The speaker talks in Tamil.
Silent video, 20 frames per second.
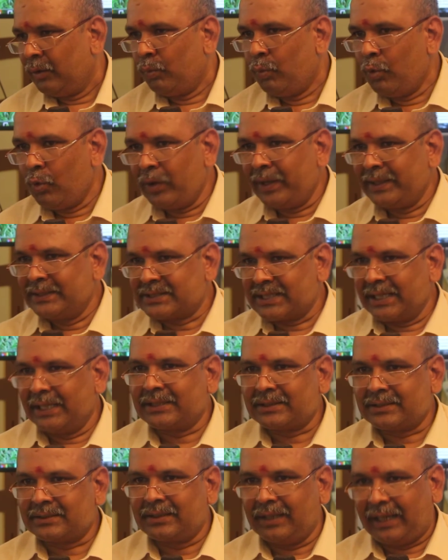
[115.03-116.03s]
மூணை
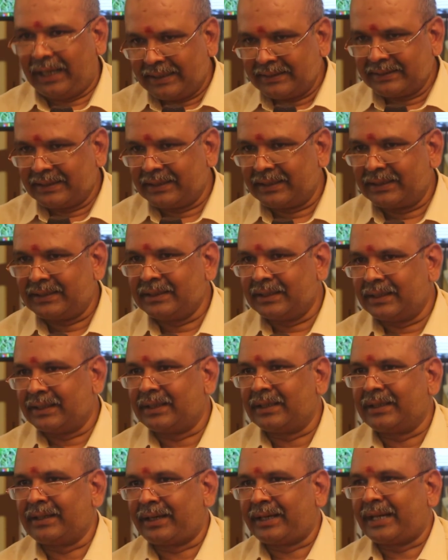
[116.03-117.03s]
சேர்த்து அந்த
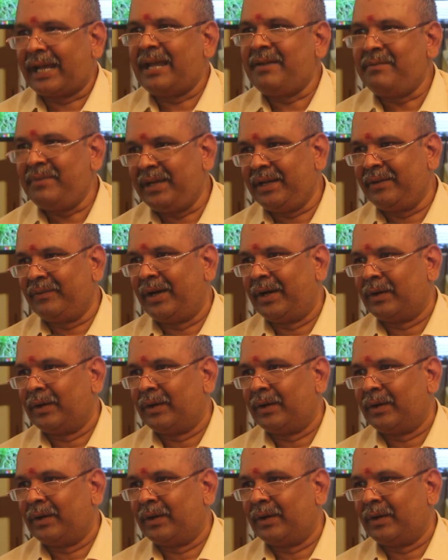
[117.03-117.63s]
டைமிங்